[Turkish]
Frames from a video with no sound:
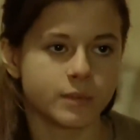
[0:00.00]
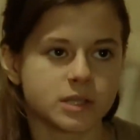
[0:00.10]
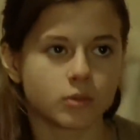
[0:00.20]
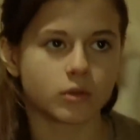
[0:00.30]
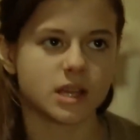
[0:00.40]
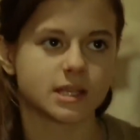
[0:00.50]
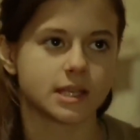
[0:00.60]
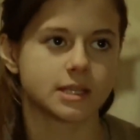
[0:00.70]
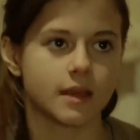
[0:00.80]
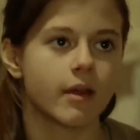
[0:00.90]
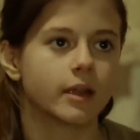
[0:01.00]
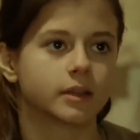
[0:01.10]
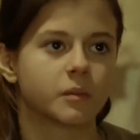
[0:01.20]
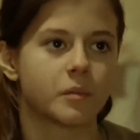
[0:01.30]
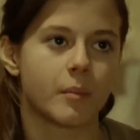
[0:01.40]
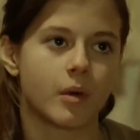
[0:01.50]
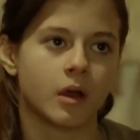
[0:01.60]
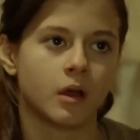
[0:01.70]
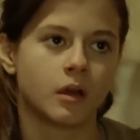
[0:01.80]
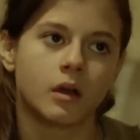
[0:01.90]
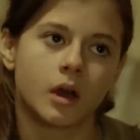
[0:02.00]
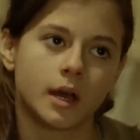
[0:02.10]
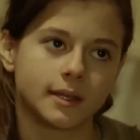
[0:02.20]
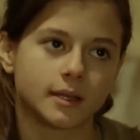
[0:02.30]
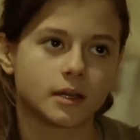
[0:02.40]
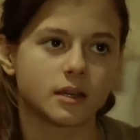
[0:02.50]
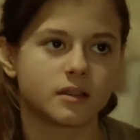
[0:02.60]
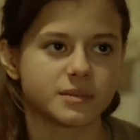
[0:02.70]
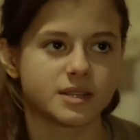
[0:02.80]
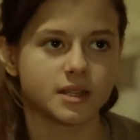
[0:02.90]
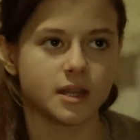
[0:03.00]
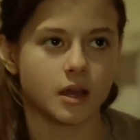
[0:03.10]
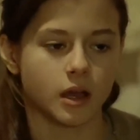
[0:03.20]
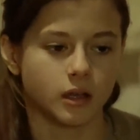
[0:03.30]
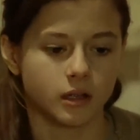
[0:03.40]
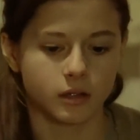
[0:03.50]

Biz onu eskiciye verdik baba. Hani kırılmıştı ya.